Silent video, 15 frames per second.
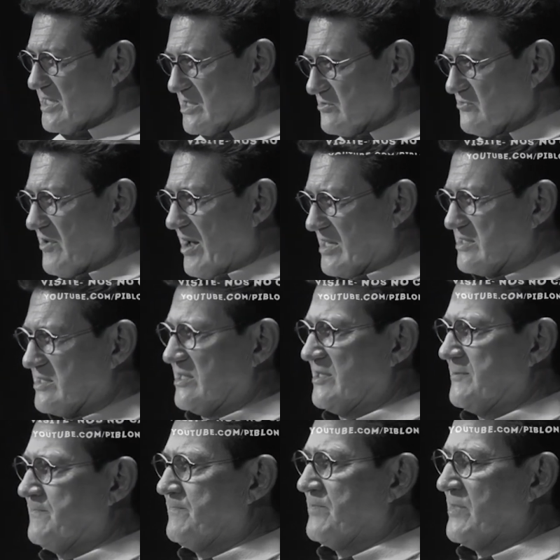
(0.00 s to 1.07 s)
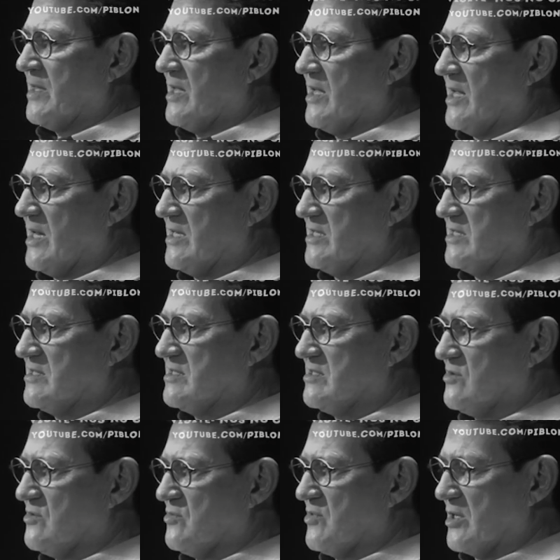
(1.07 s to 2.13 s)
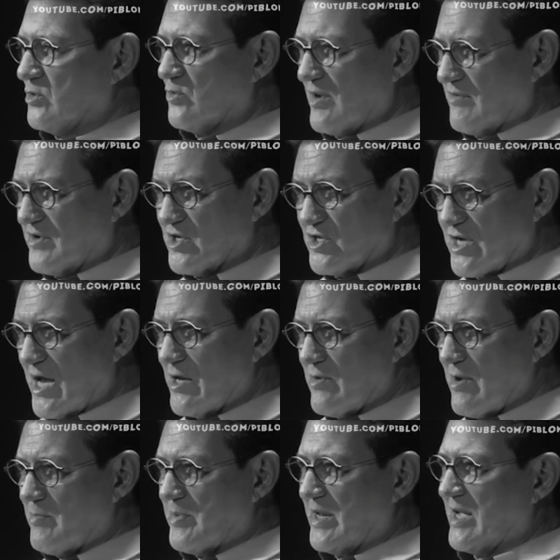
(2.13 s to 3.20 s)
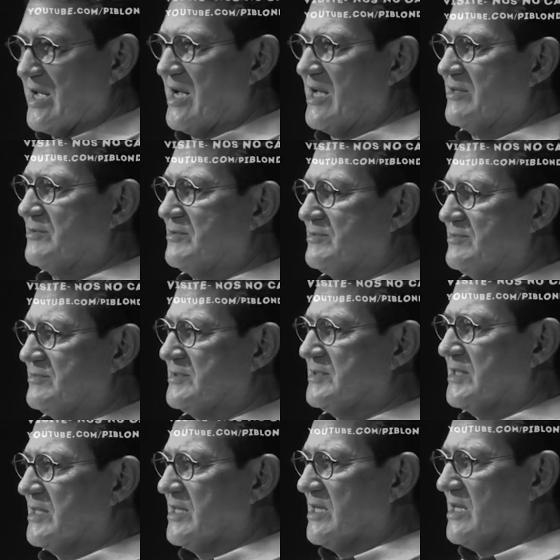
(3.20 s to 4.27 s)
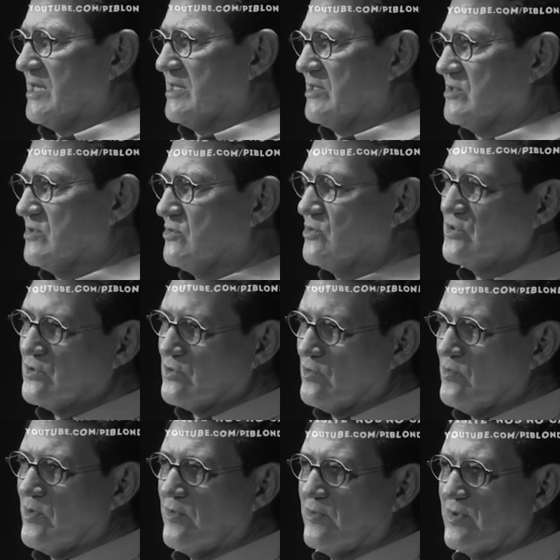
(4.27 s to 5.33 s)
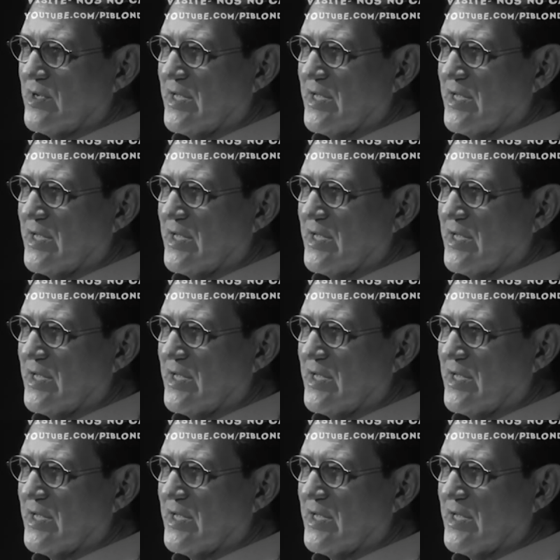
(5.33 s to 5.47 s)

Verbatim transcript: eles fazem, eles quando o evangelho é pregado, eles costumam